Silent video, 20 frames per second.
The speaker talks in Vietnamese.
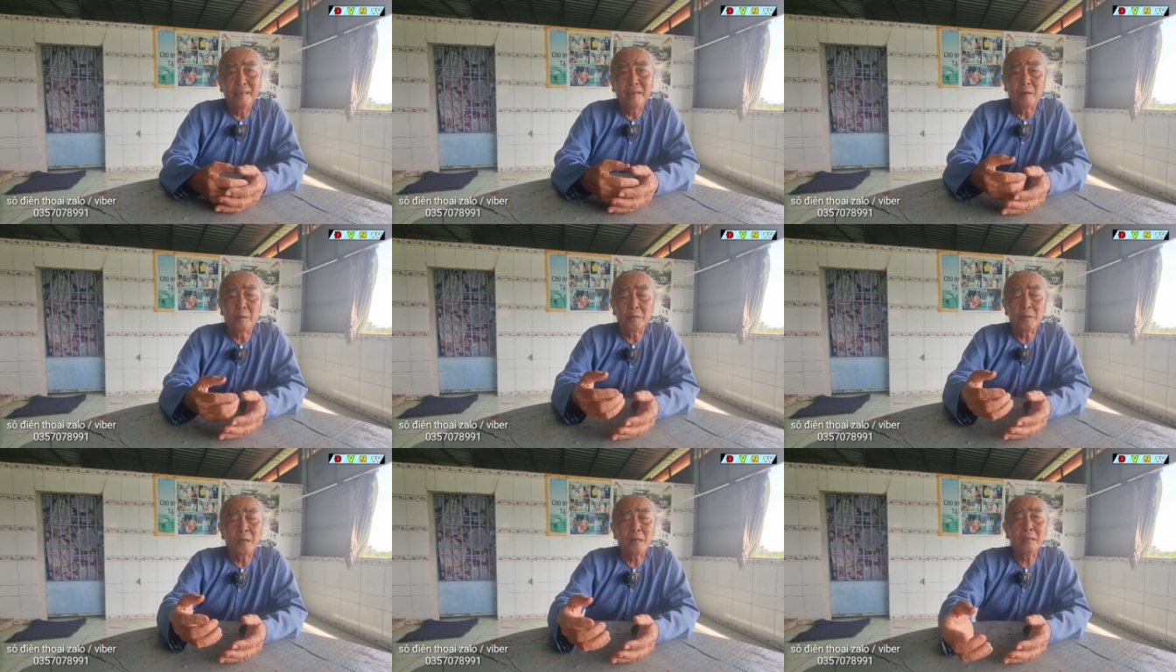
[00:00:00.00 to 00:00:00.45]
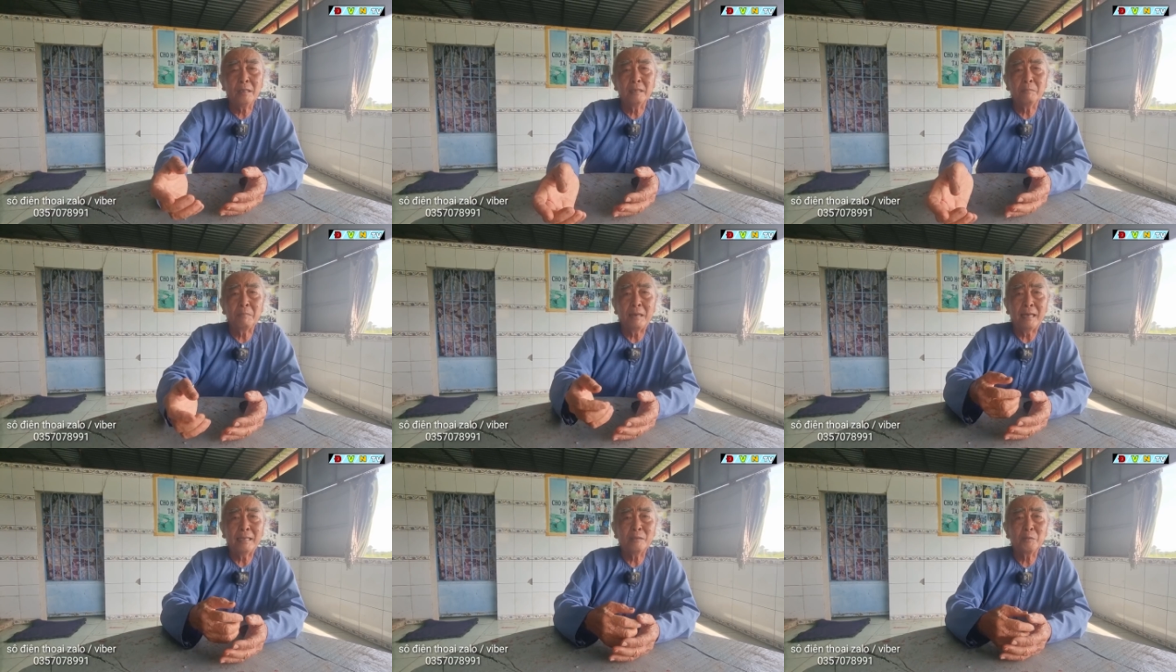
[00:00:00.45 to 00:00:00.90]
hồi đó thì
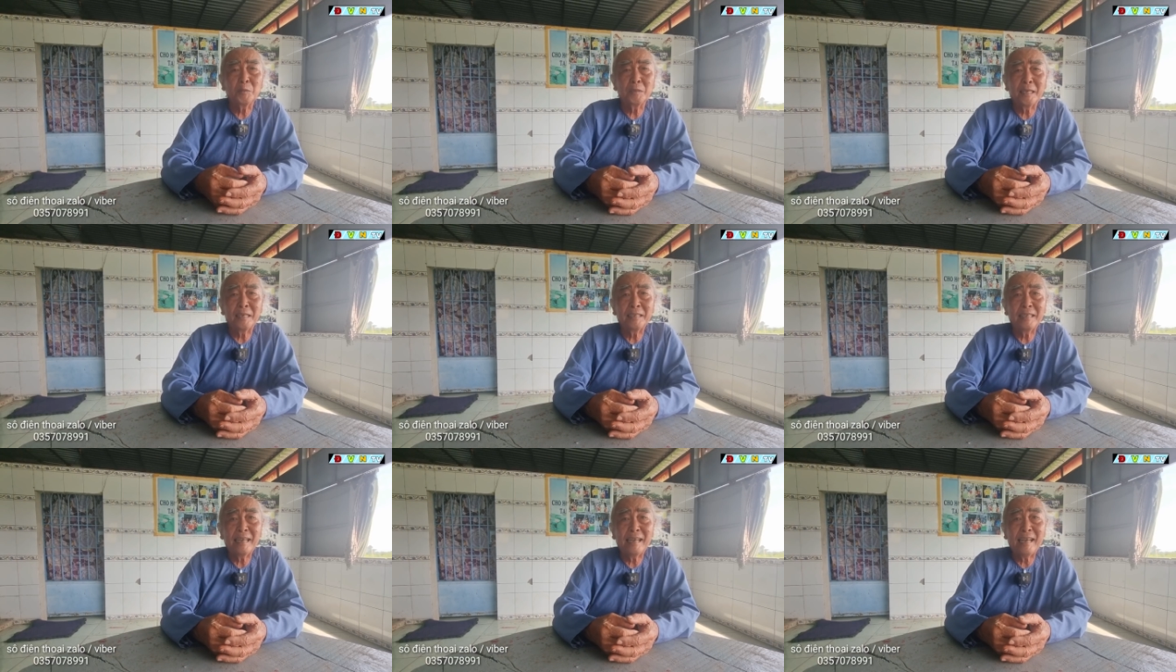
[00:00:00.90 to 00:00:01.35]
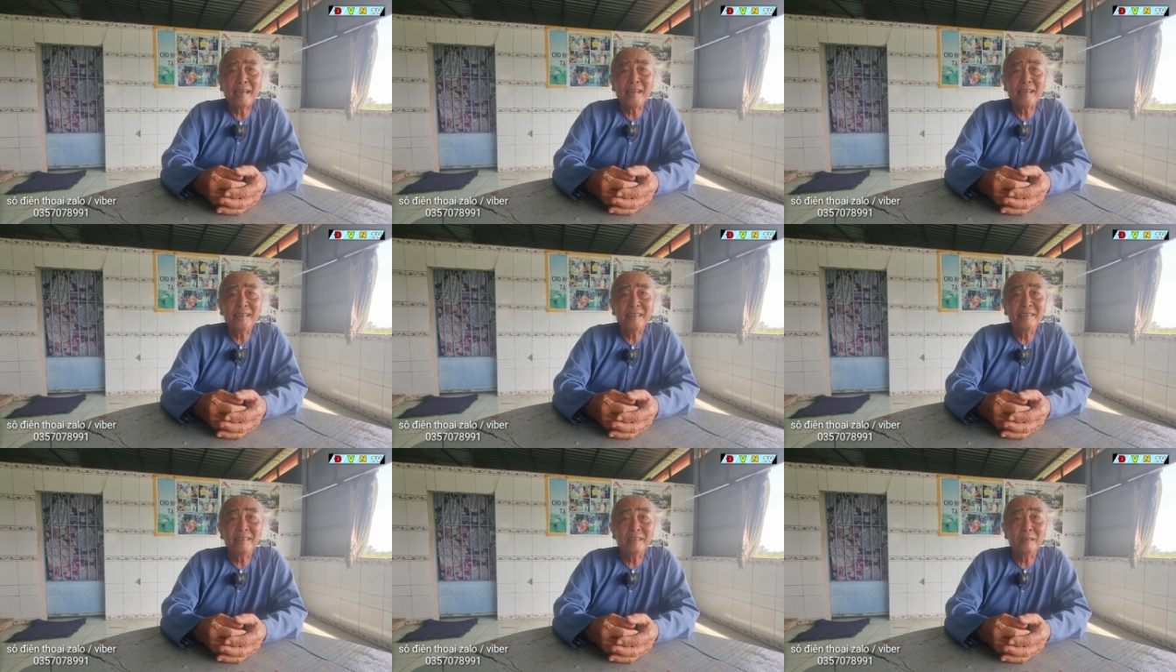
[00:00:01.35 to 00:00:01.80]
mẹ tôi sanh
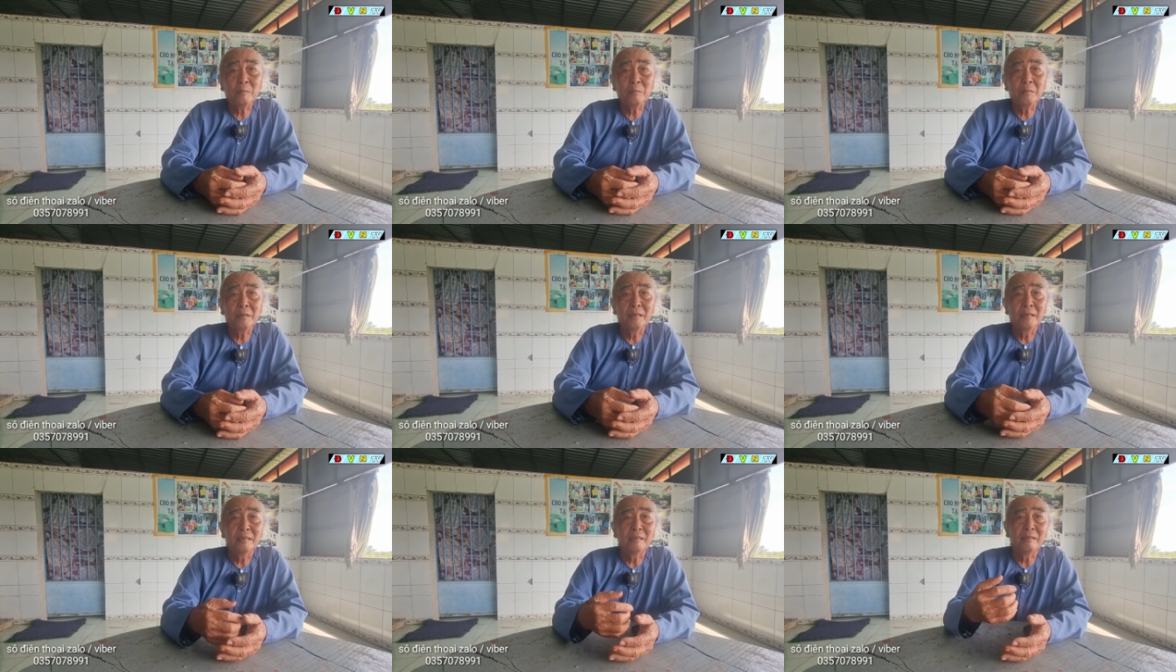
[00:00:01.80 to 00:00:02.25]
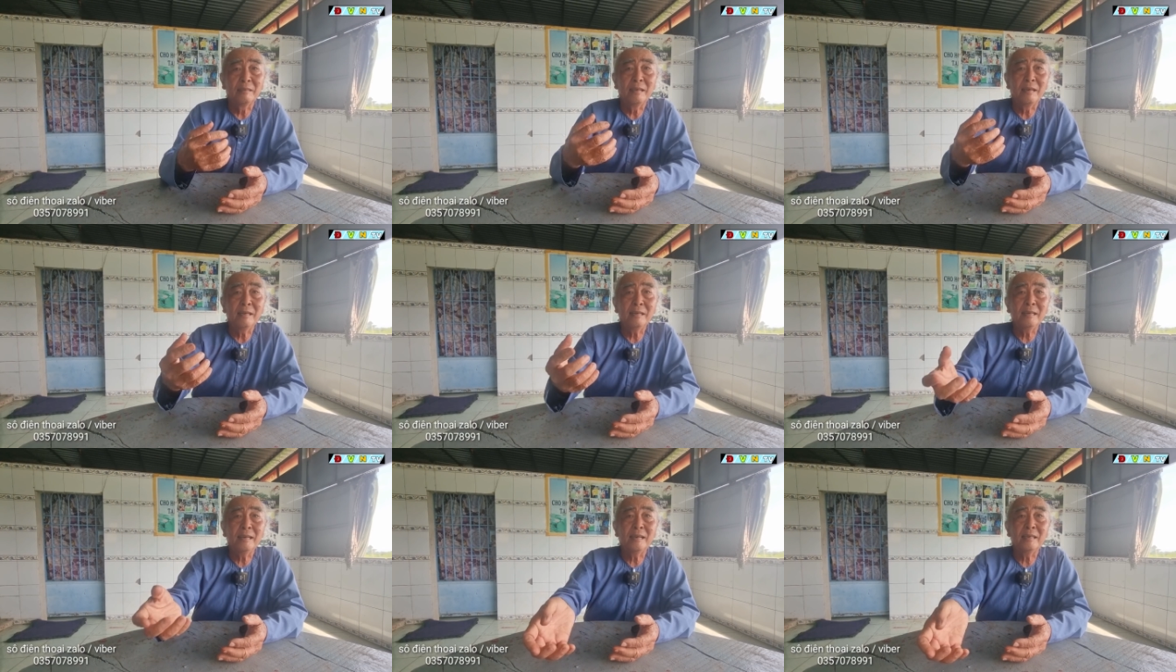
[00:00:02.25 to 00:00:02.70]
ra thấy không rồi
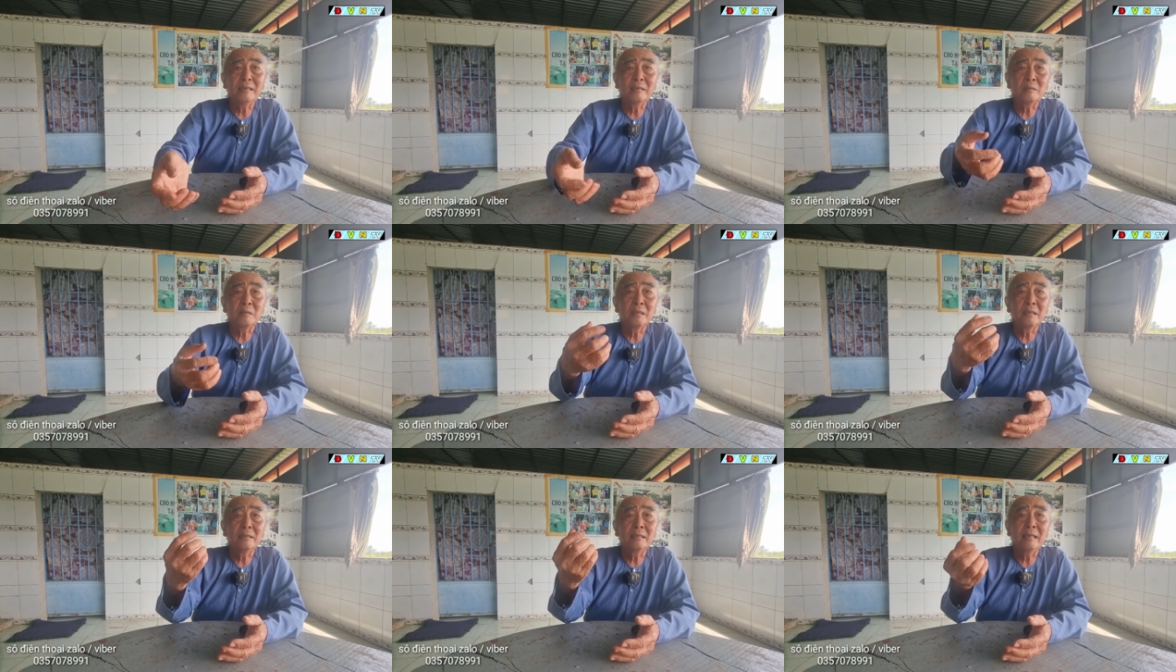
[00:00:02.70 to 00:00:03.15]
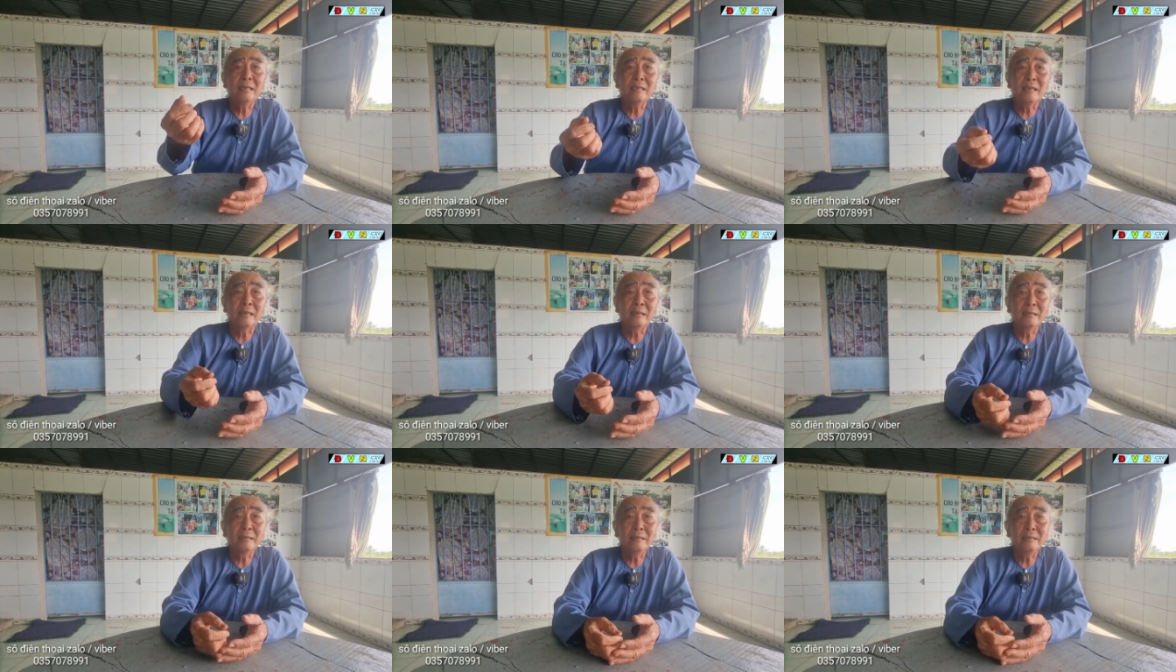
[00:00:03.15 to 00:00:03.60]
lớn lên được như thái
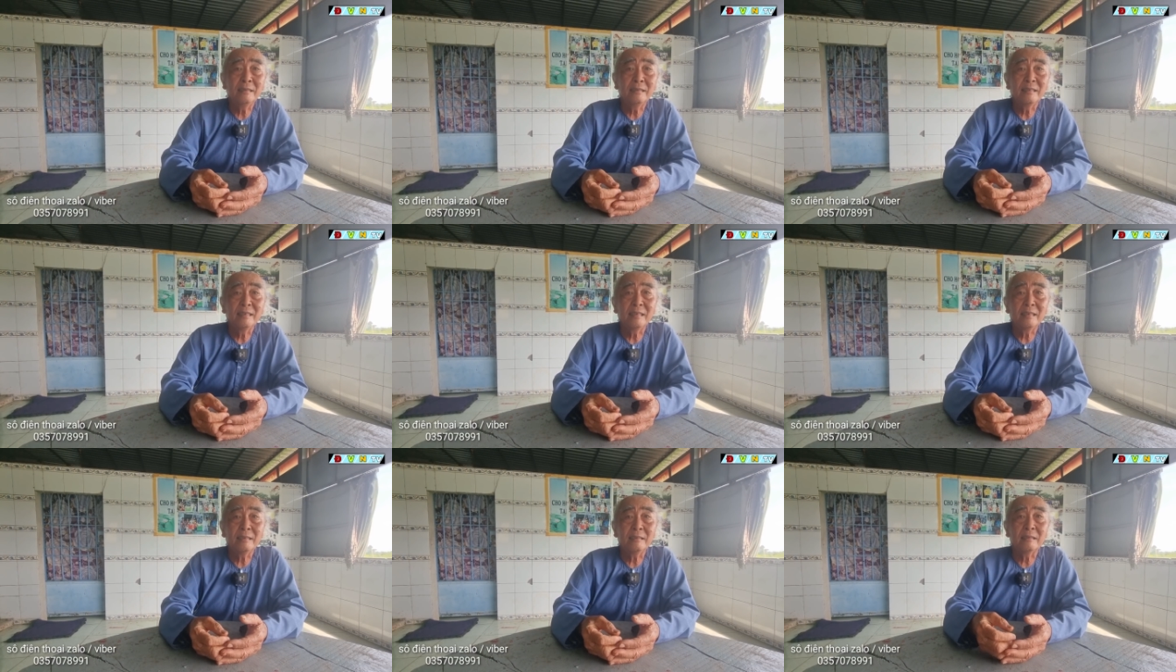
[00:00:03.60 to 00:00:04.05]
tử nghe,